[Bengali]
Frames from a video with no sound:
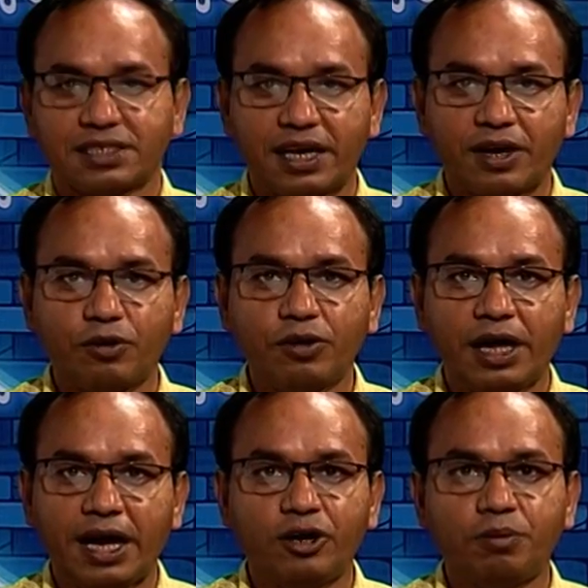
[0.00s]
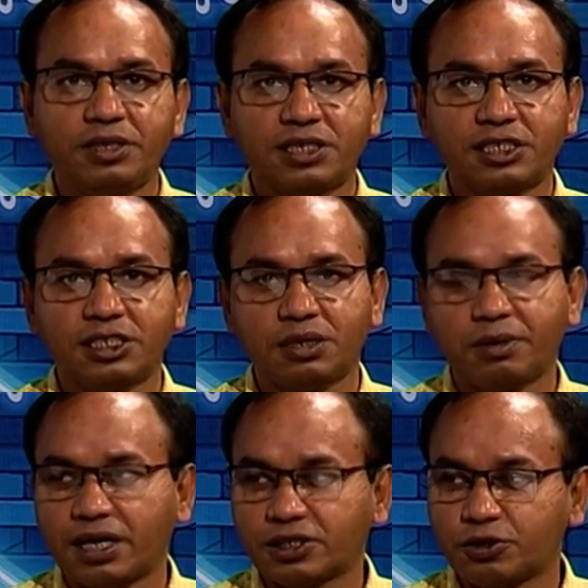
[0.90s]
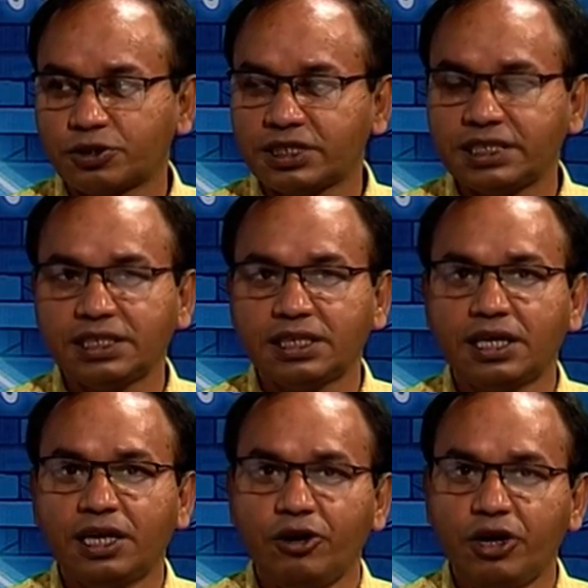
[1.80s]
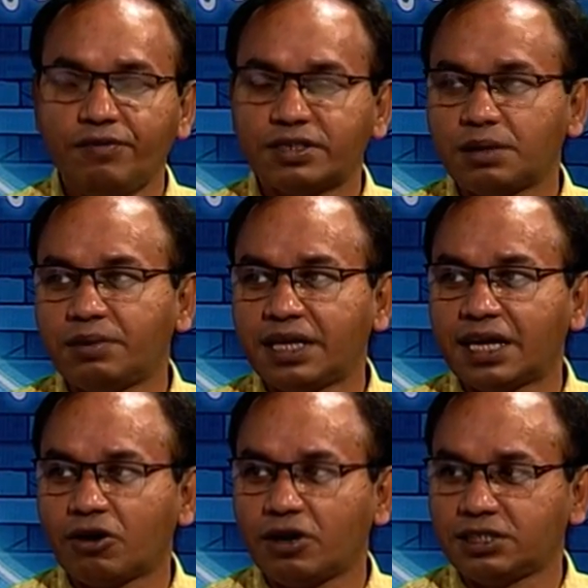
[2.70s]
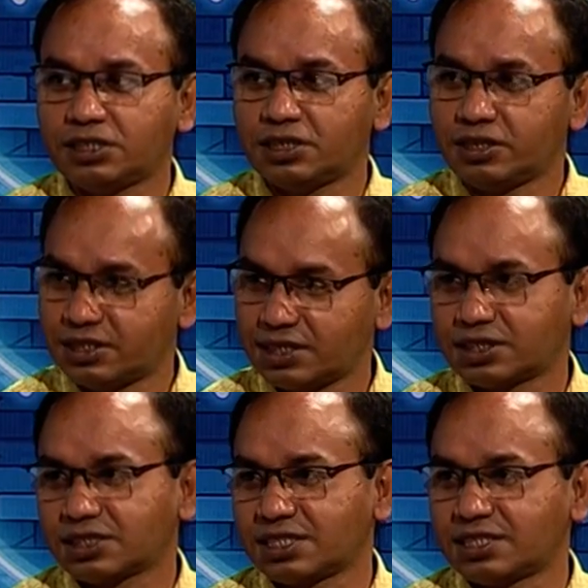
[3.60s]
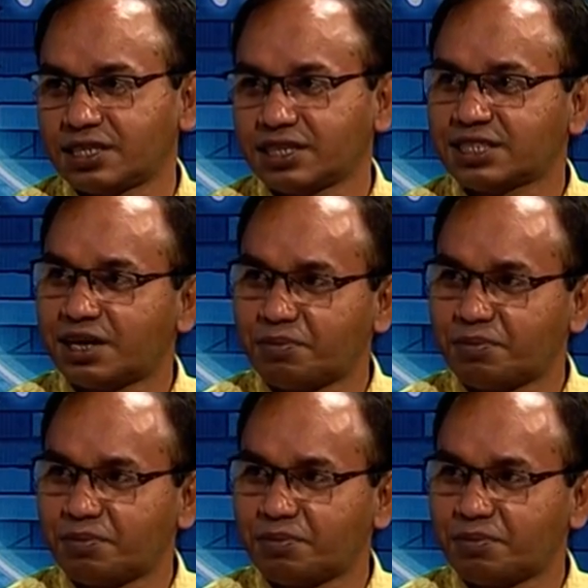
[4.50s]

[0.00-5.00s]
স্যার এখন হেড অব রিসার্চ হিসেবে কাজ করছেন ইউনিভার্সাল মেডিকেল কলেজ রিসার্চ সেন্টারে স্যার